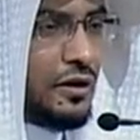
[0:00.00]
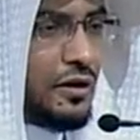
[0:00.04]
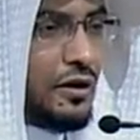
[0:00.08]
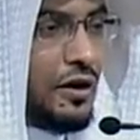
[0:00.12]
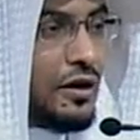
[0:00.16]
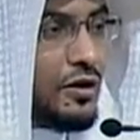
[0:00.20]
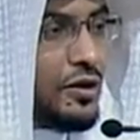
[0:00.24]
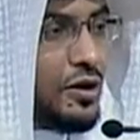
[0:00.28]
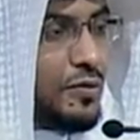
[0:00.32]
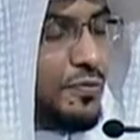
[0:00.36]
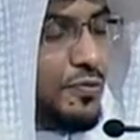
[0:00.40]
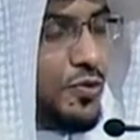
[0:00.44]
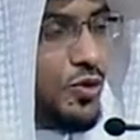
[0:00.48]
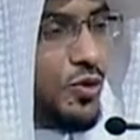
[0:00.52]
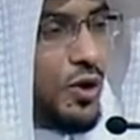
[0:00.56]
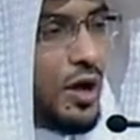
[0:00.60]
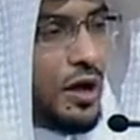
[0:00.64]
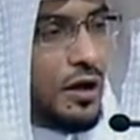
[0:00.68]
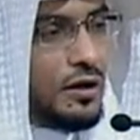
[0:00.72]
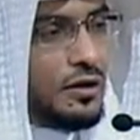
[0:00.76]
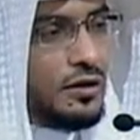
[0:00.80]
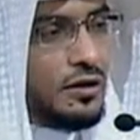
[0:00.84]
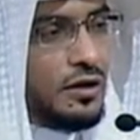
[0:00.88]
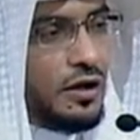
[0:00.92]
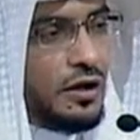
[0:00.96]
قال
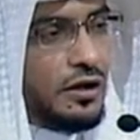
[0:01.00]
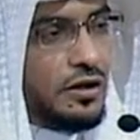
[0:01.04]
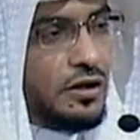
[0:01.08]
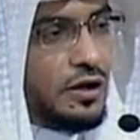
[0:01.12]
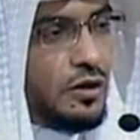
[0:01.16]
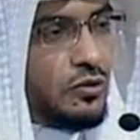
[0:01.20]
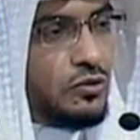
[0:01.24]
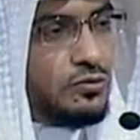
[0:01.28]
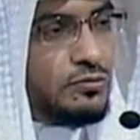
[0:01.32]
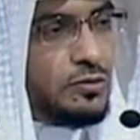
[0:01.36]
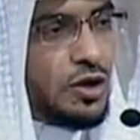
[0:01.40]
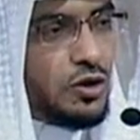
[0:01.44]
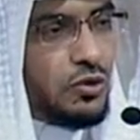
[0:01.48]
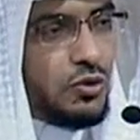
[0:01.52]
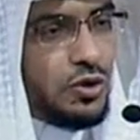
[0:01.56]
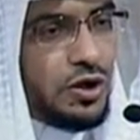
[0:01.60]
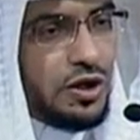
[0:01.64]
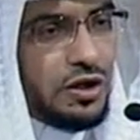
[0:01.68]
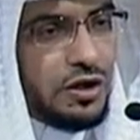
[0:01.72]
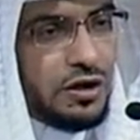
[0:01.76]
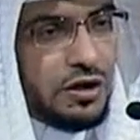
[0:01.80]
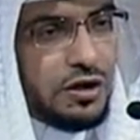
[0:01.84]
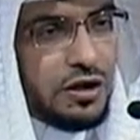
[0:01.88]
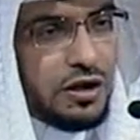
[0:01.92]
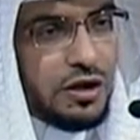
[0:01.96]
ربنا اليوم
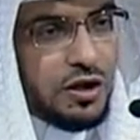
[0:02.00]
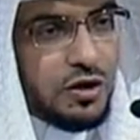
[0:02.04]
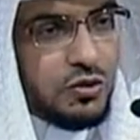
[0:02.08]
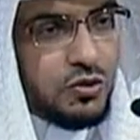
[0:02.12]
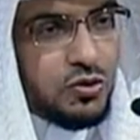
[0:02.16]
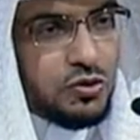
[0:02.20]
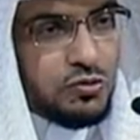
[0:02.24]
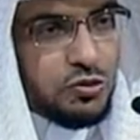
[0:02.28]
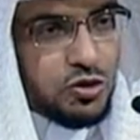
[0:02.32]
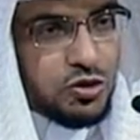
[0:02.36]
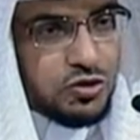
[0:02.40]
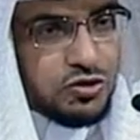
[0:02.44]
احل لكم